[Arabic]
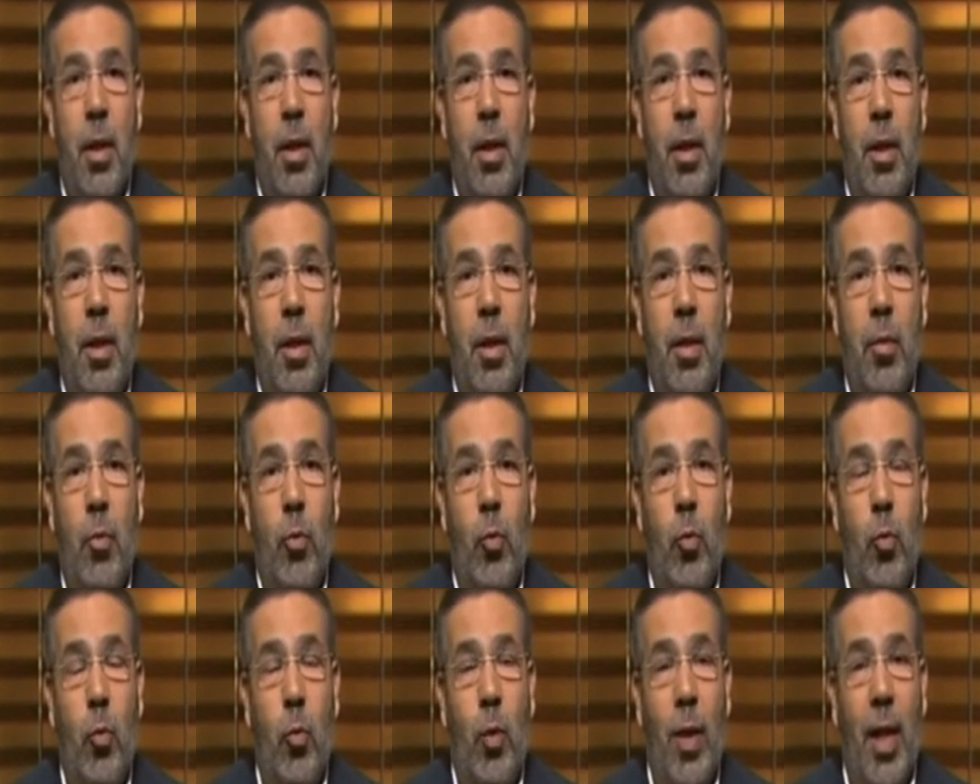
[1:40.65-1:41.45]
أه
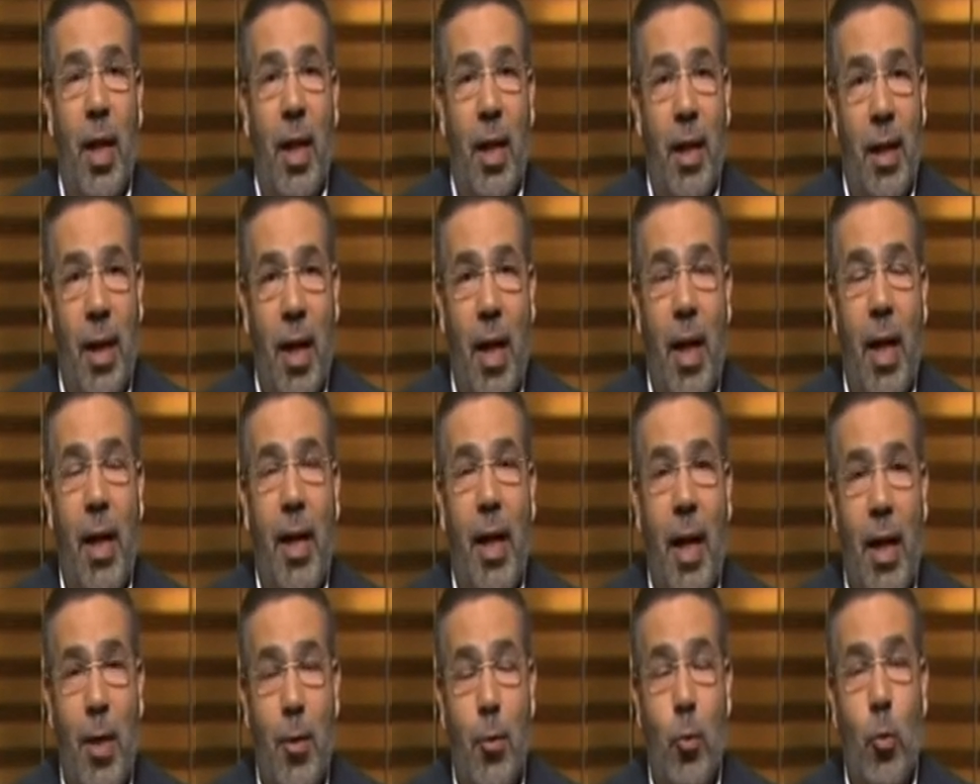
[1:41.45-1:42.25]
والحقيقة
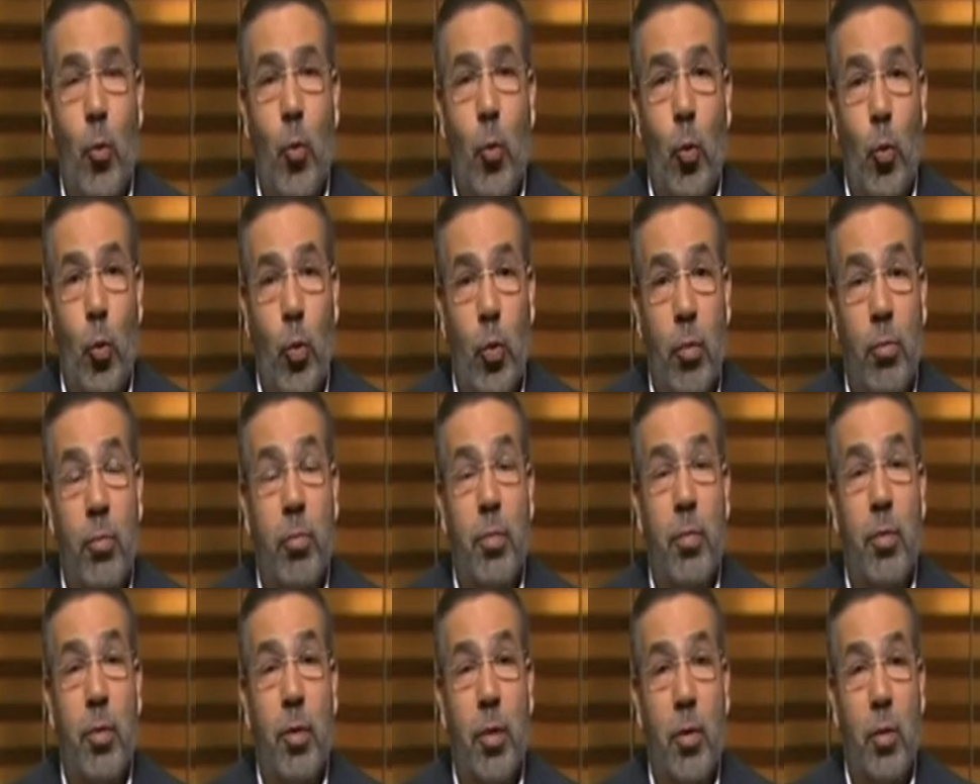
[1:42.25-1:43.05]
أنا عايزكم
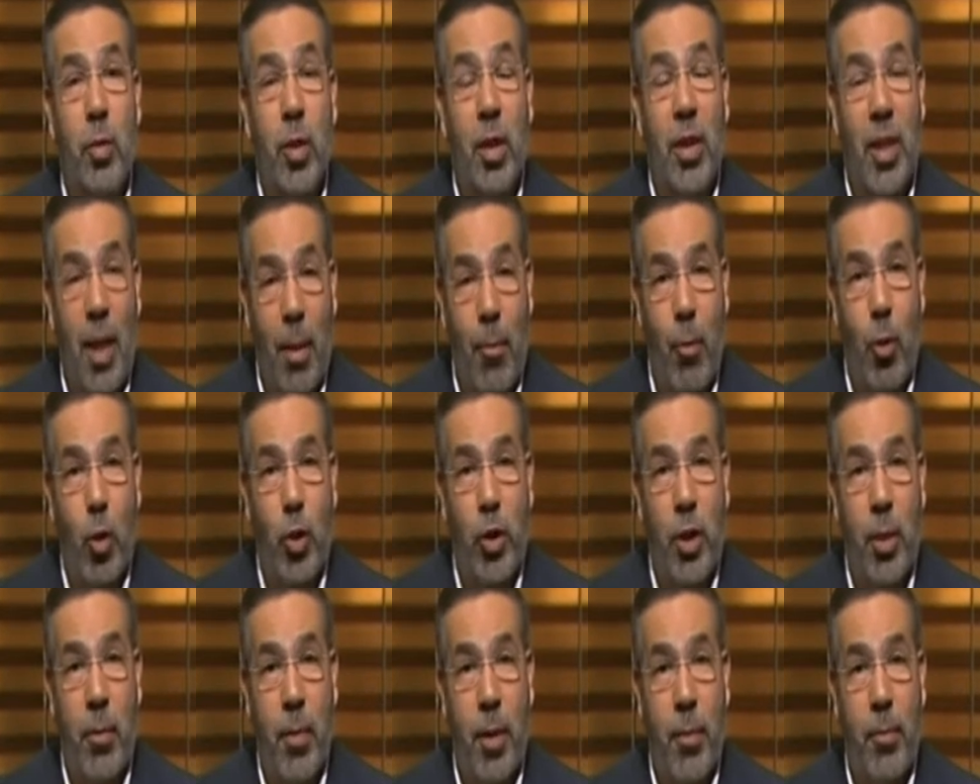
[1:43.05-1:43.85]
تتابعوا
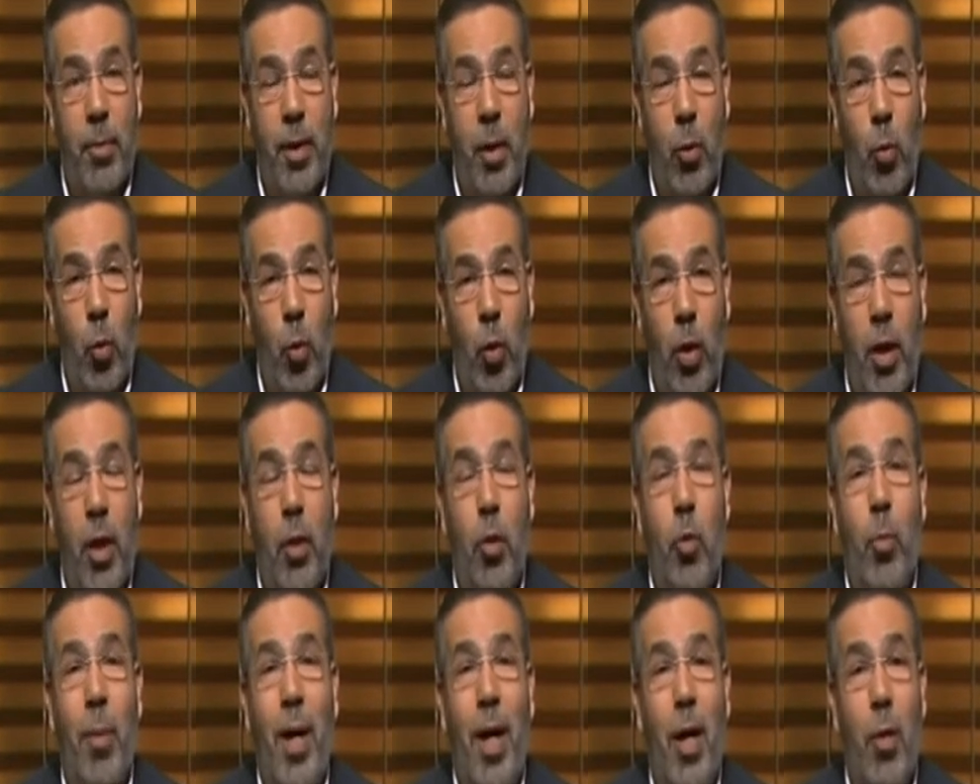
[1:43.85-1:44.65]
الشباب دول
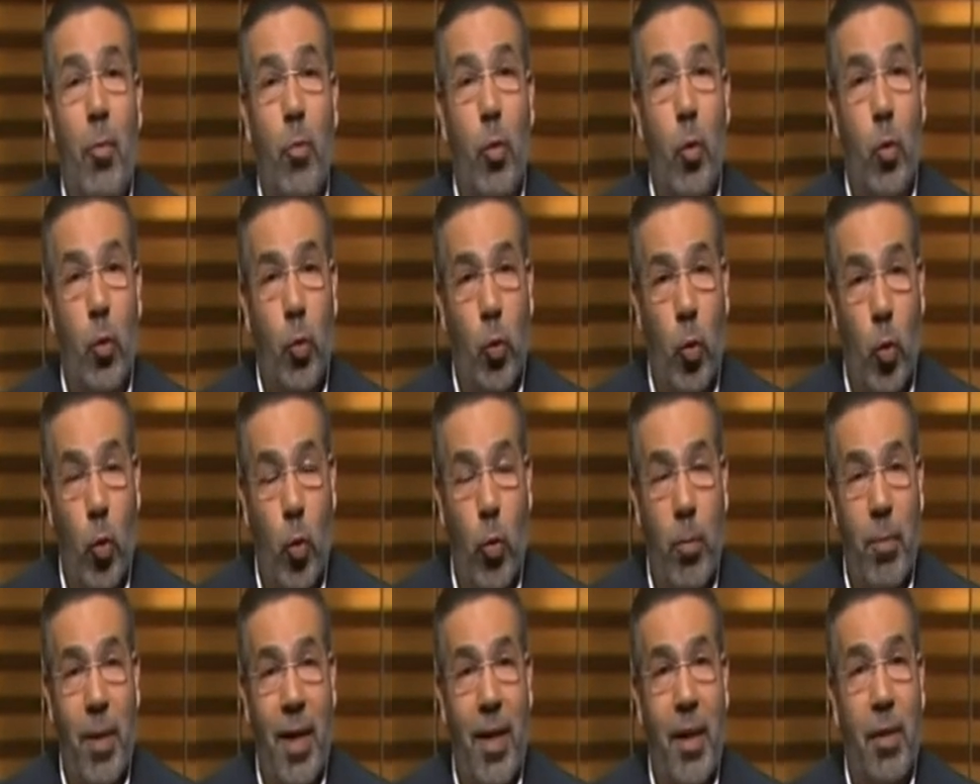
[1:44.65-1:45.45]
لانهم هيبقوا
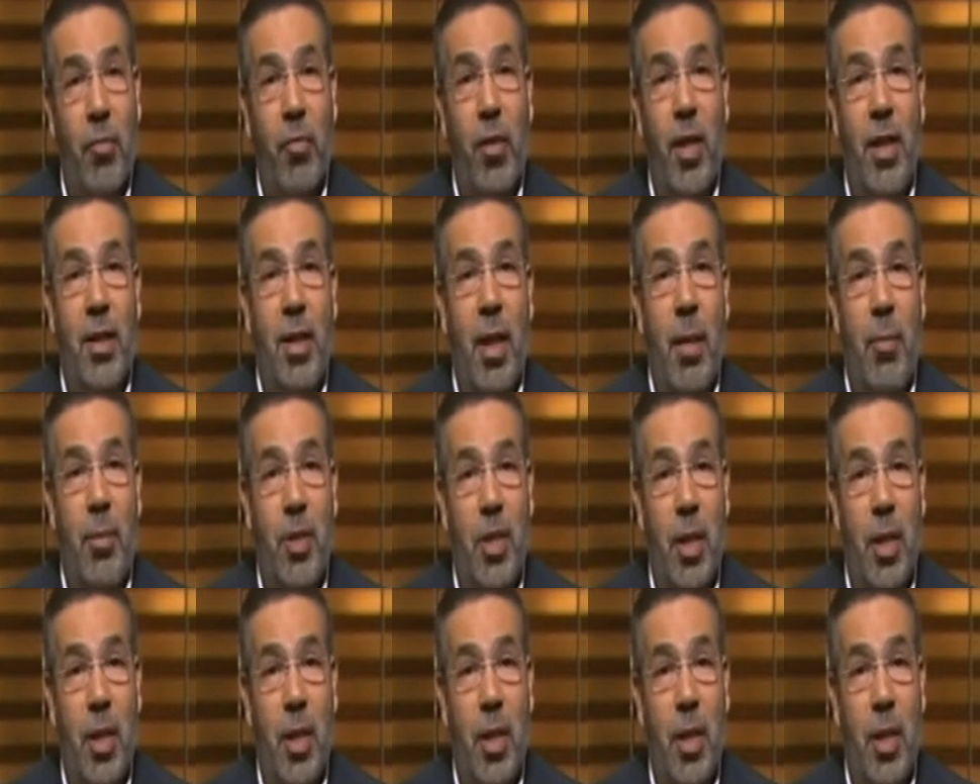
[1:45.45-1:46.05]
نجوم انا اتفرجت على المسرحيه